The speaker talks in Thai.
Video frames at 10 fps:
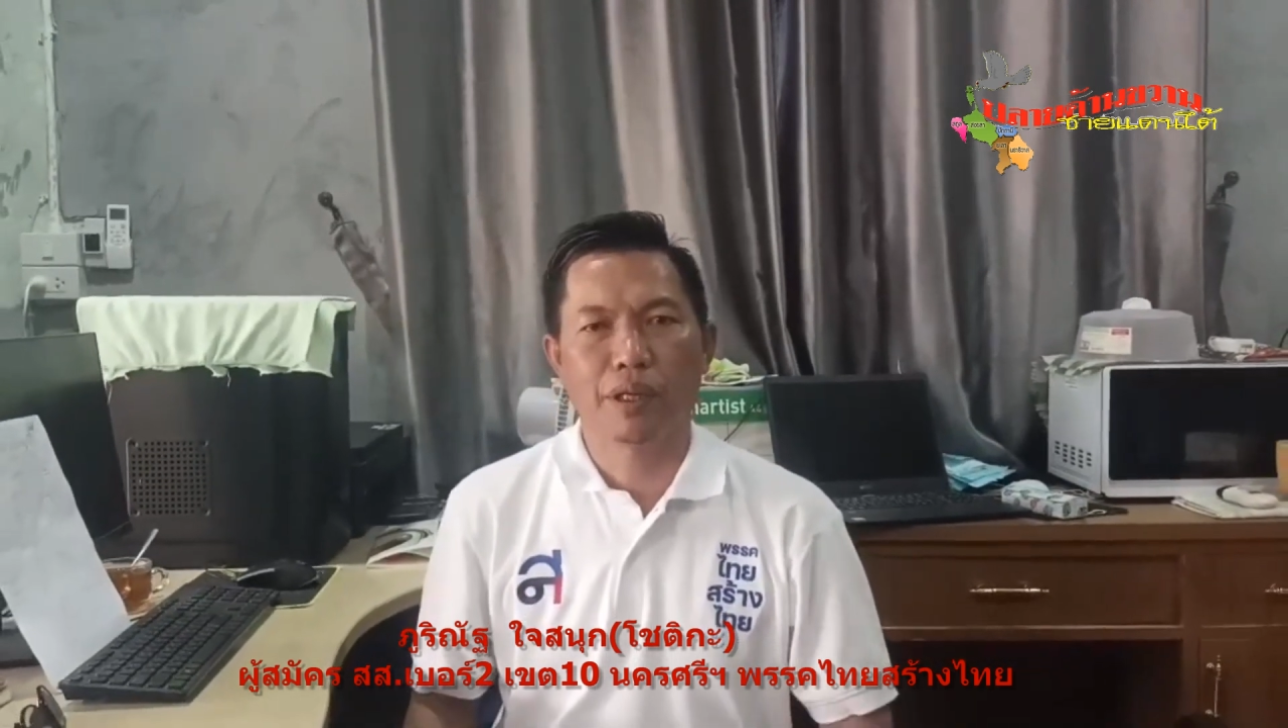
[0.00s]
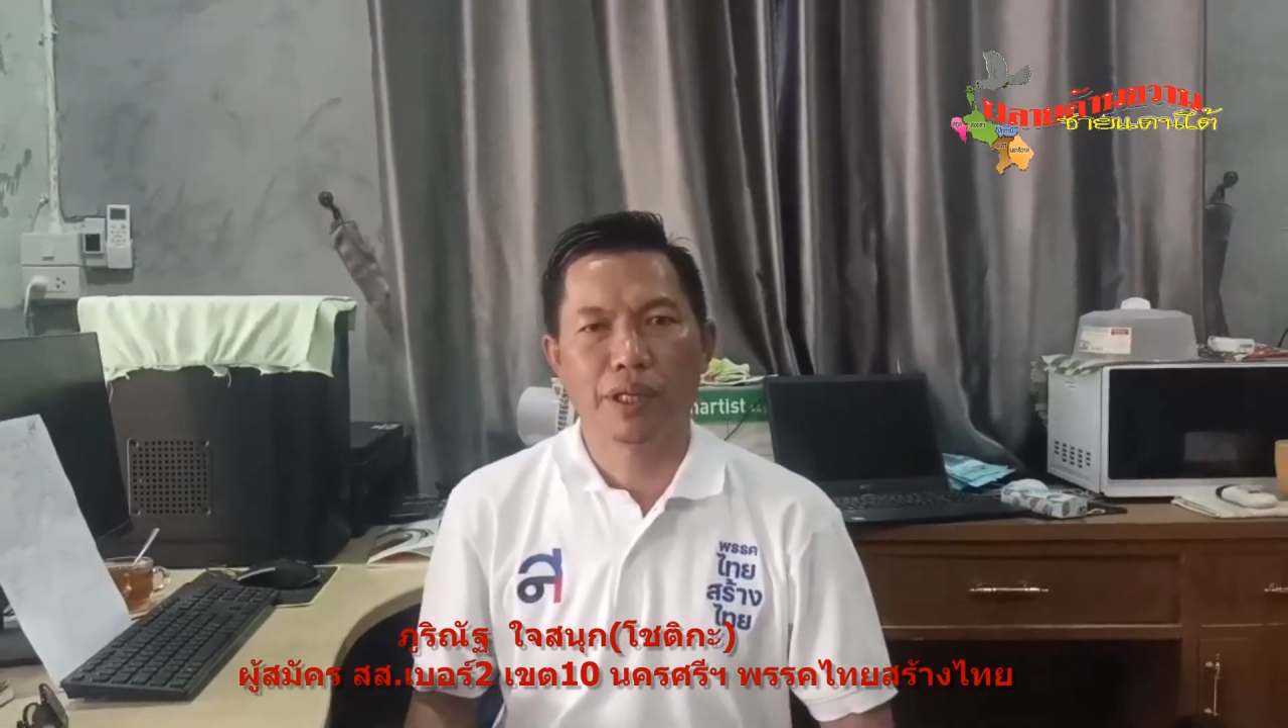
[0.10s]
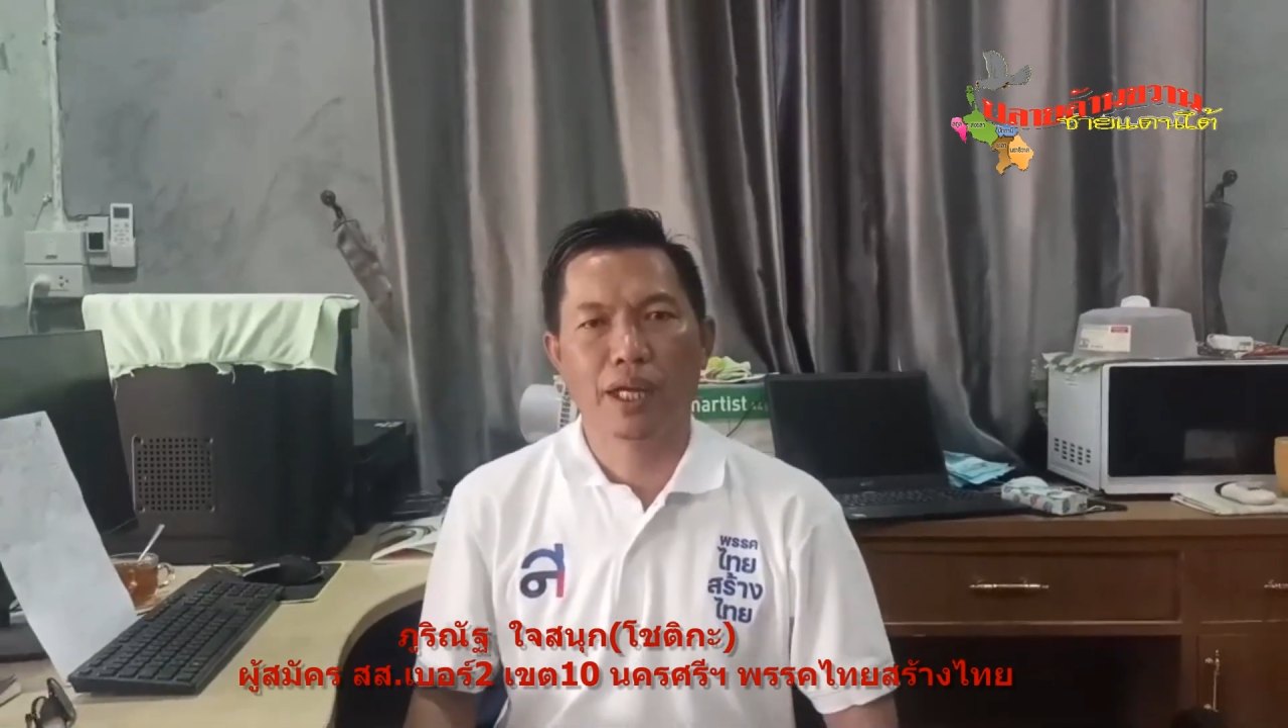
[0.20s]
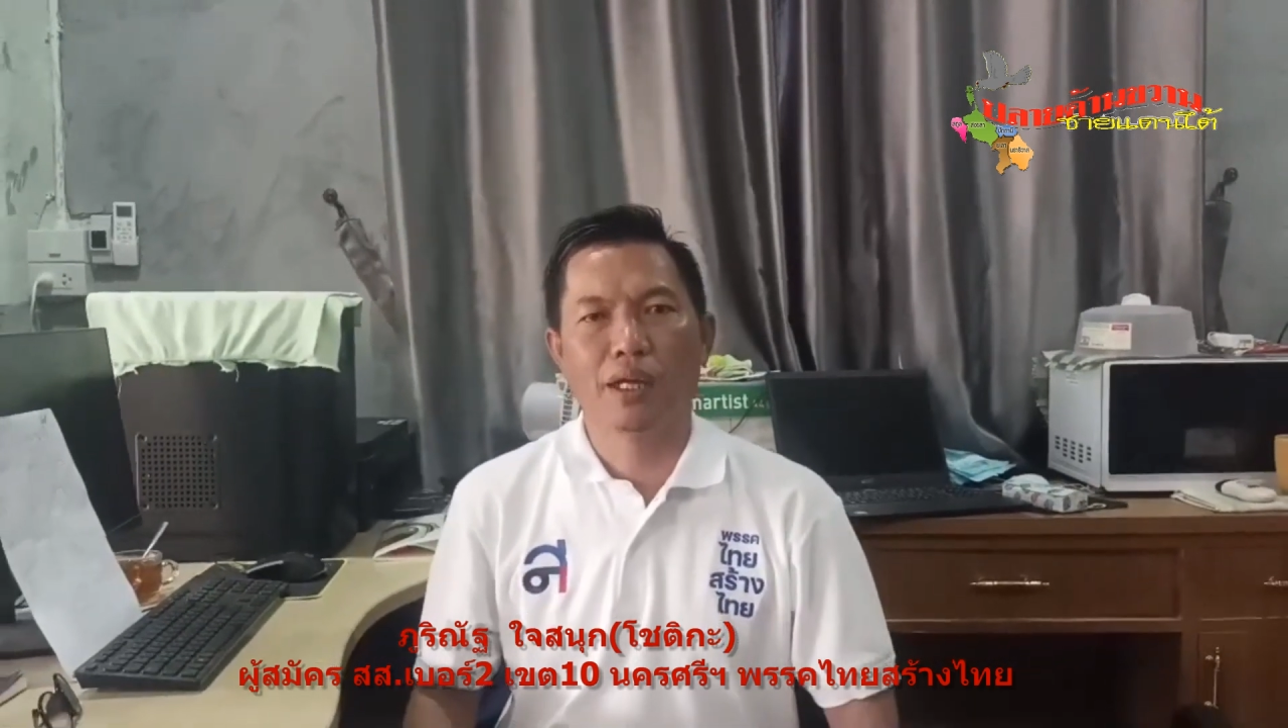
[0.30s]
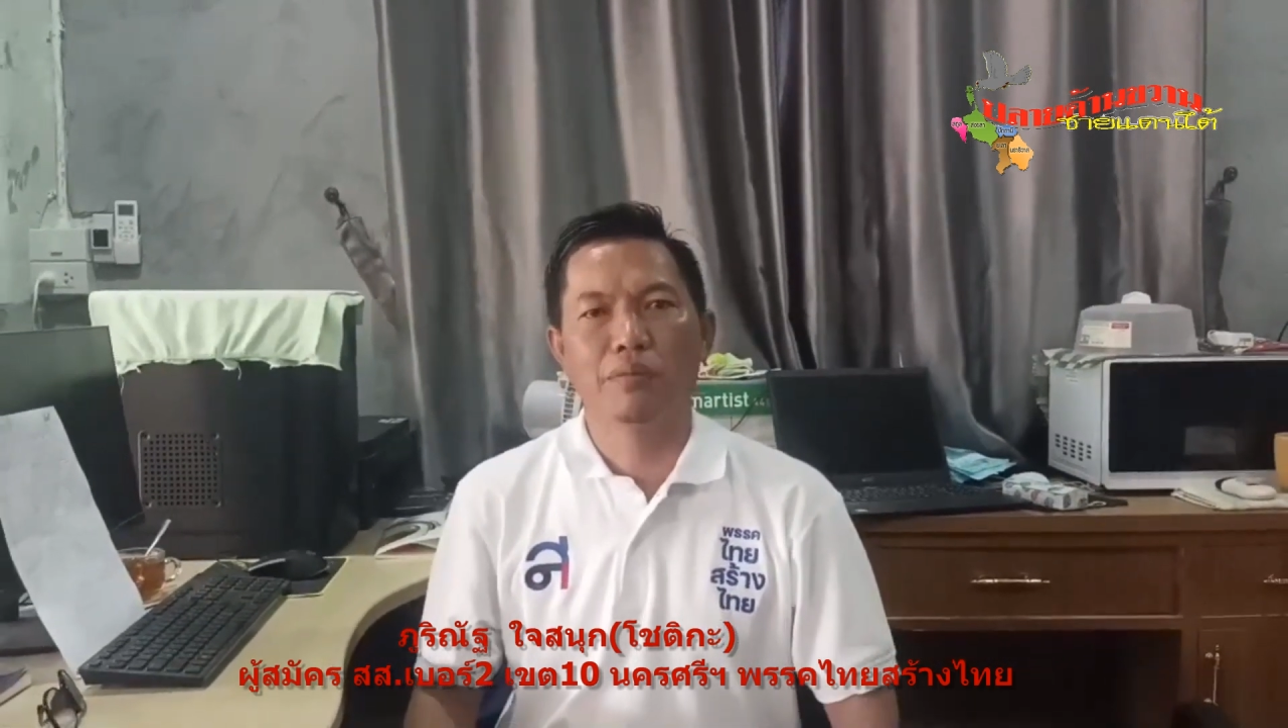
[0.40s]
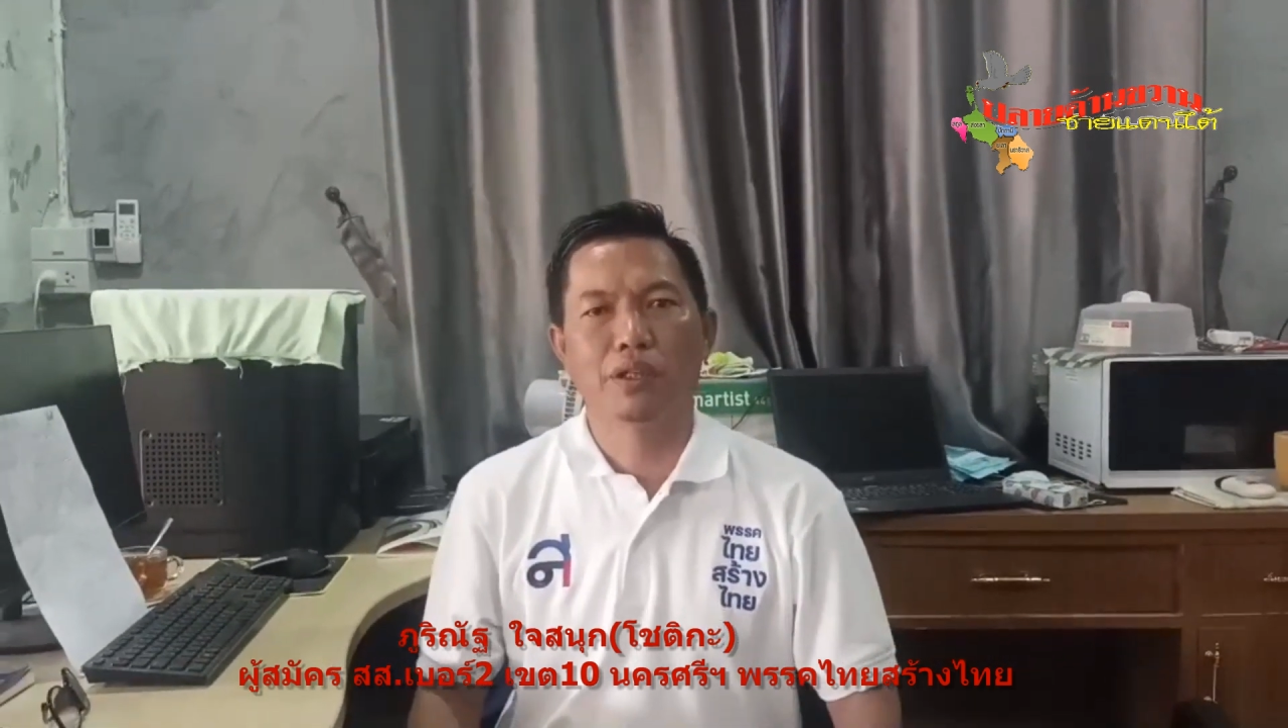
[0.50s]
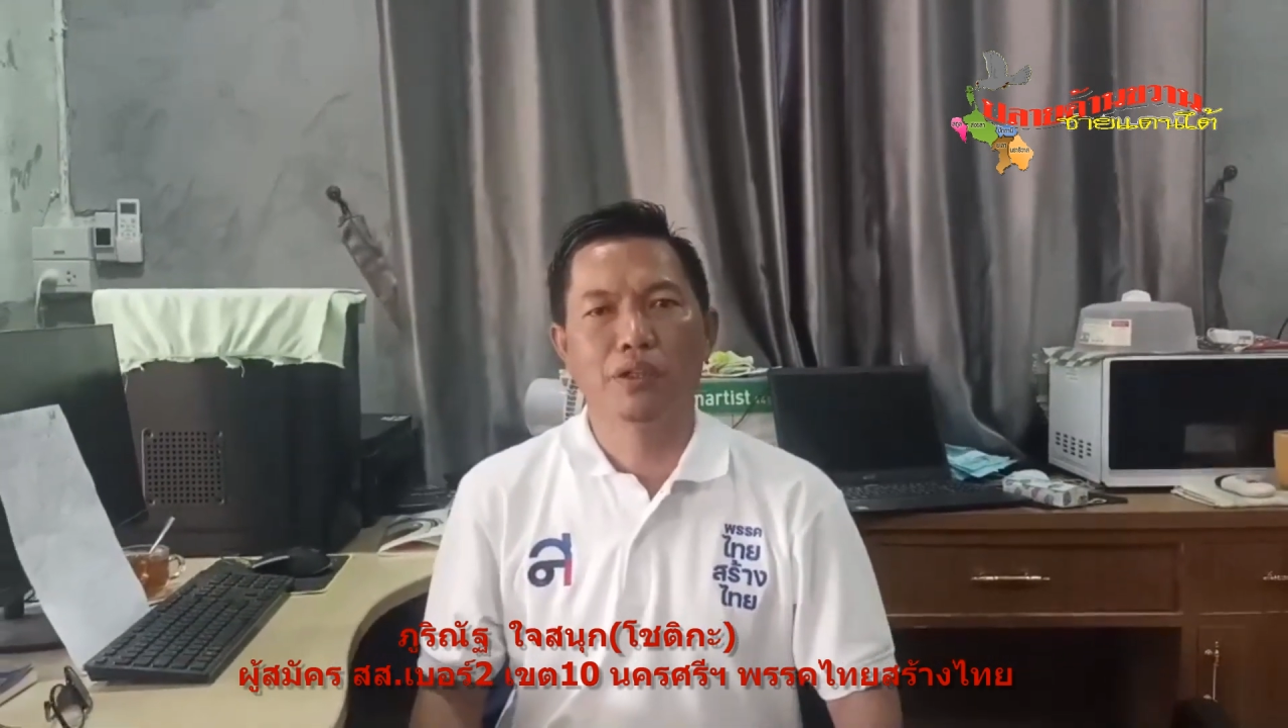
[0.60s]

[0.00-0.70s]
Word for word: เป็นนักการเมื